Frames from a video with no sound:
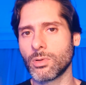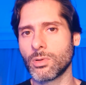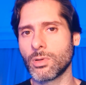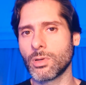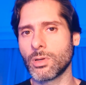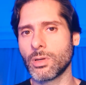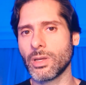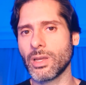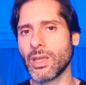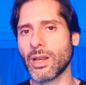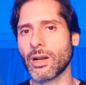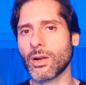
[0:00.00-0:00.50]

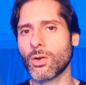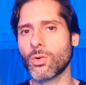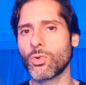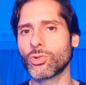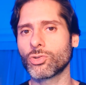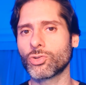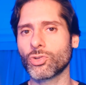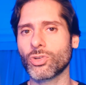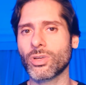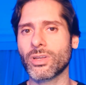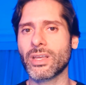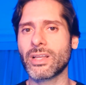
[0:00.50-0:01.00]
y
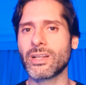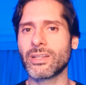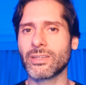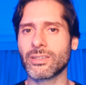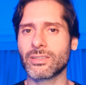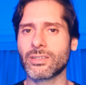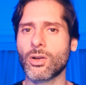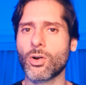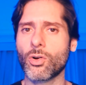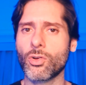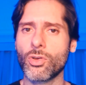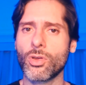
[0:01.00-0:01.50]
recursos en el
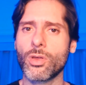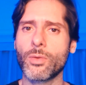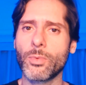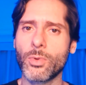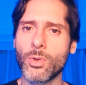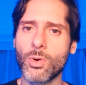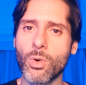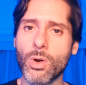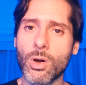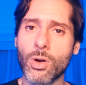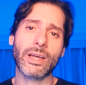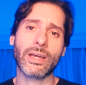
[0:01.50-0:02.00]
desarrollo de
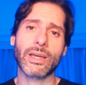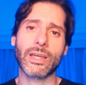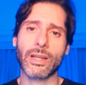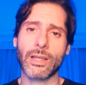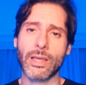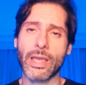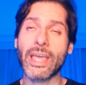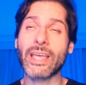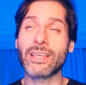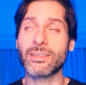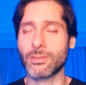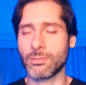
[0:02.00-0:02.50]
videojuegos
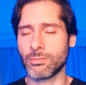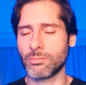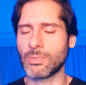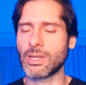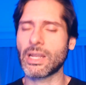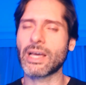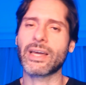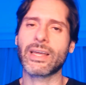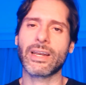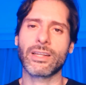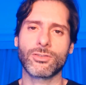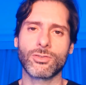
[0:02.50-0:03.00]
es
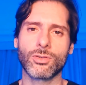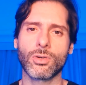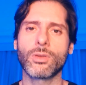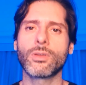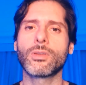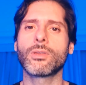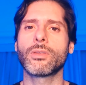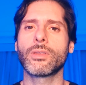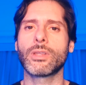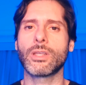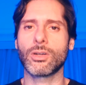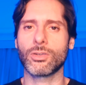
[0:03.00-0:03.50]
la
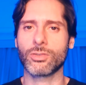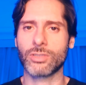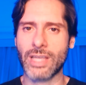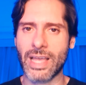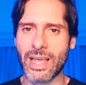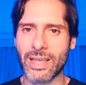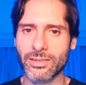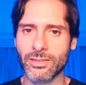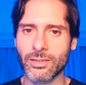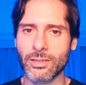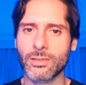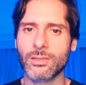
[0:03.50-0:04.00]
creación de los
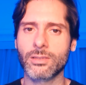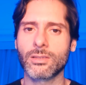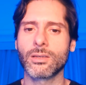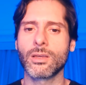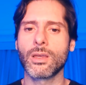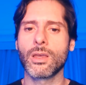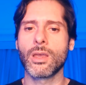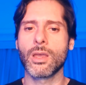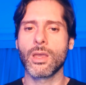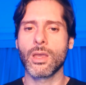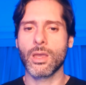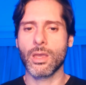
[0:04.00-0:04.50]
assets
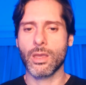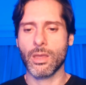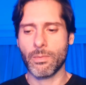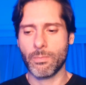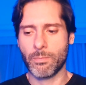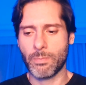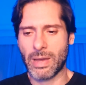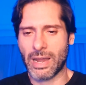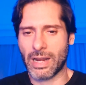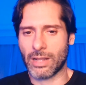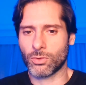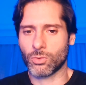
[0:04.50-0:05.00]

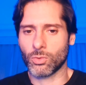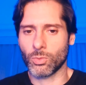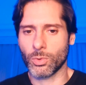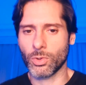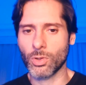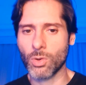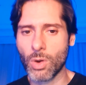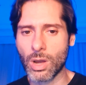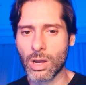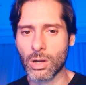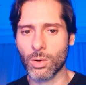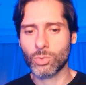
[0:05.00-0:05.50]
para tu
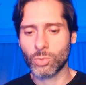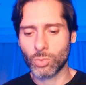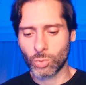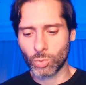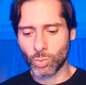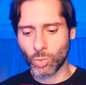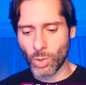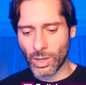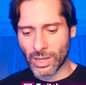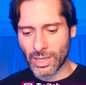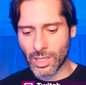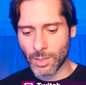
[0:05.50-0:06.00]
videojuego.
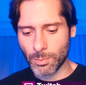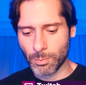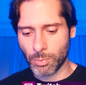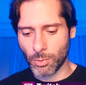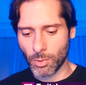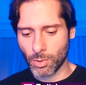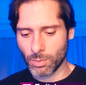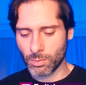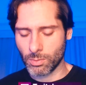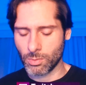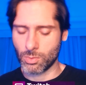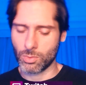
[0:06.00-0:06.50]
Tu
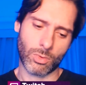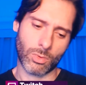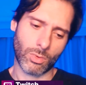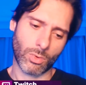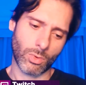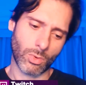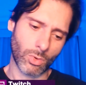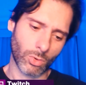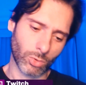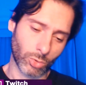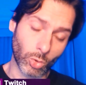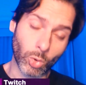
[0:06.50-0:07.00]
equipo
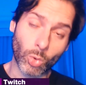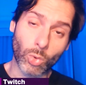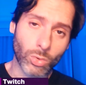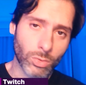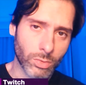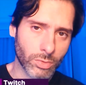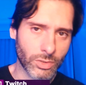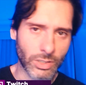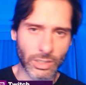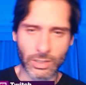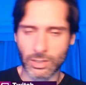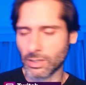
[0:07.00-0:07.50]
o tú,
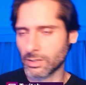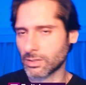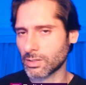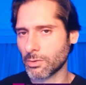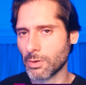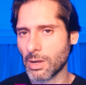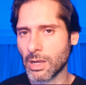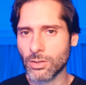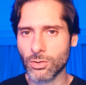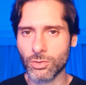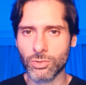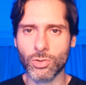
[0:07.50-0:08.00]
si estás
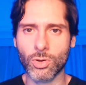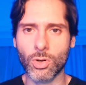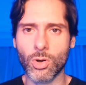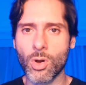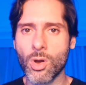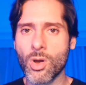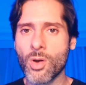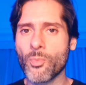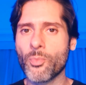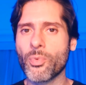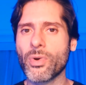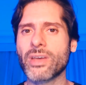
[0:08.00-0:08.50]
trabajando solo,
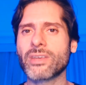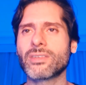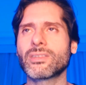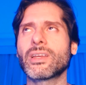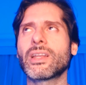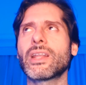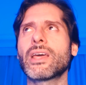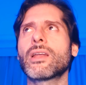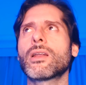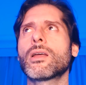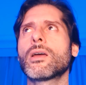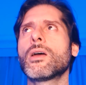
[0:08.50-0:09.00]
puedes
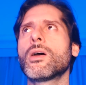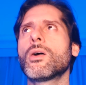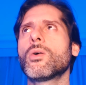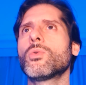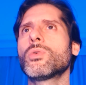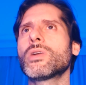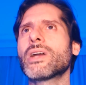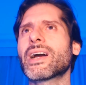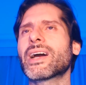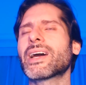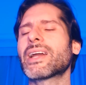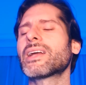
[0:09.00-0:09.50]
tener
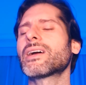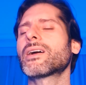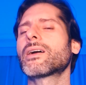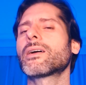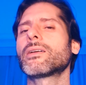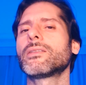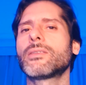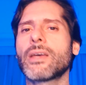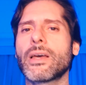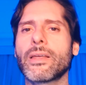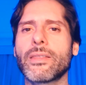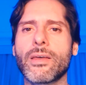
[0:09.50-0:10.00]
una gran
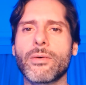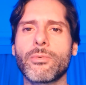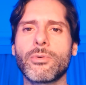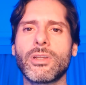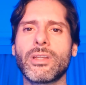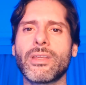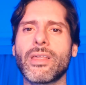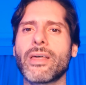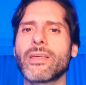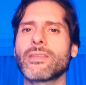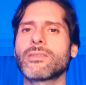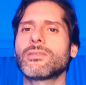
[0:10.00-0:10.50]
cantidad de
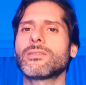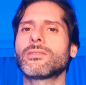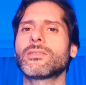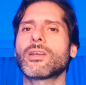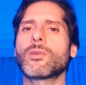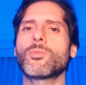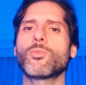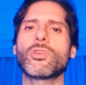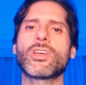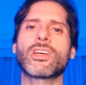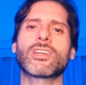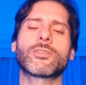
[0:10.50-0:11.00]
habilidades y ser
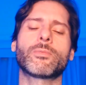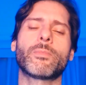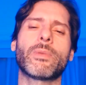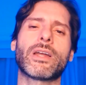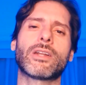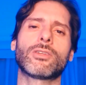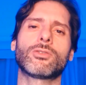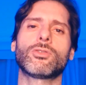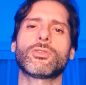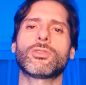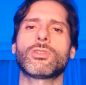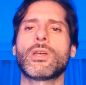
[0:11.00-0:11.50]
muy
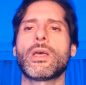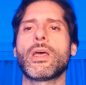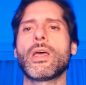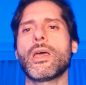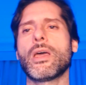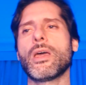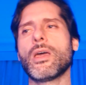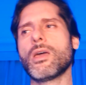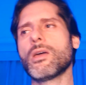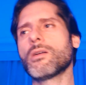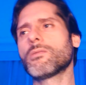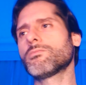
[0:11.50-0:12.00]
expertos
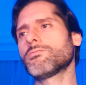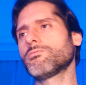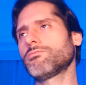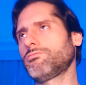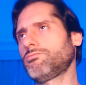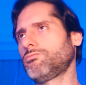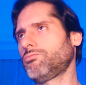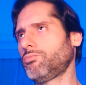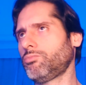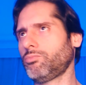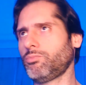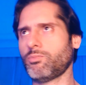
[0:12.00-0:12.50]

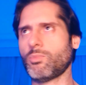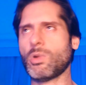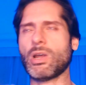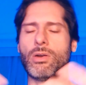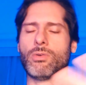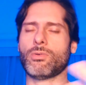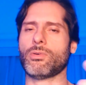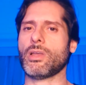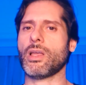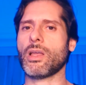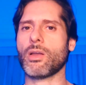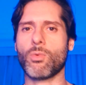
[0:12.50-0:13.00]
en,
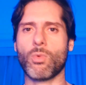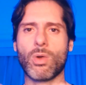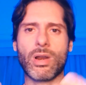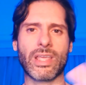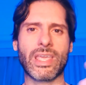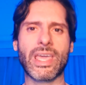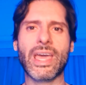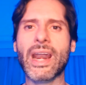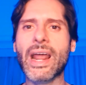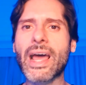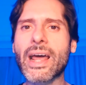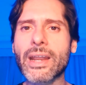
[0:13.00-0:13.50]
bueno, en
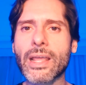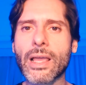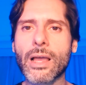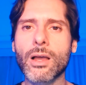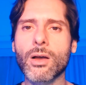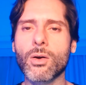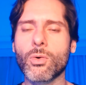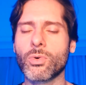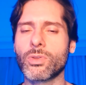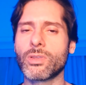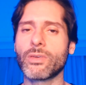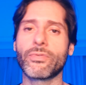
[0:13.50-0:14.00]
cualquier
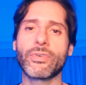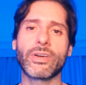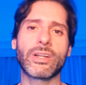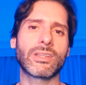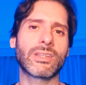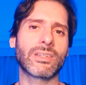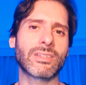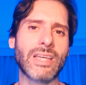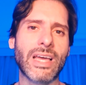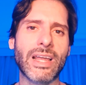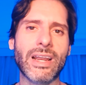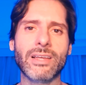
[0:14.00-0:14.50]
área o en
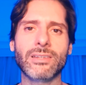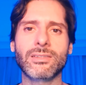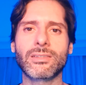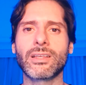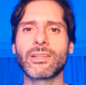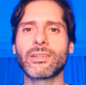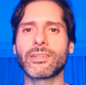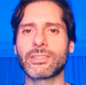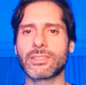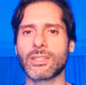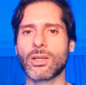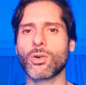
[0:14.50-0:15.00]
diferentes áreas
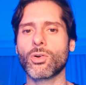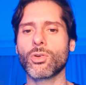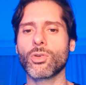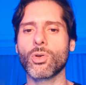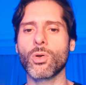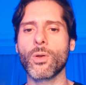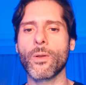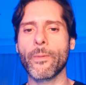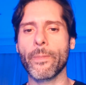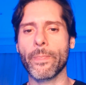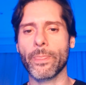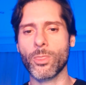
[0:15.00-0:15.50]
del
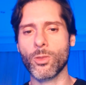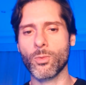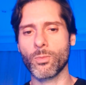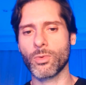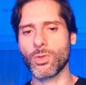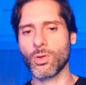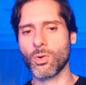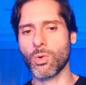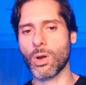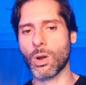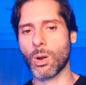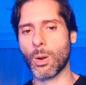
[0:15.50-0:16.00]
desarrollo de un
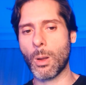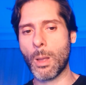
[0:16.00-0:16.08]
videojuego.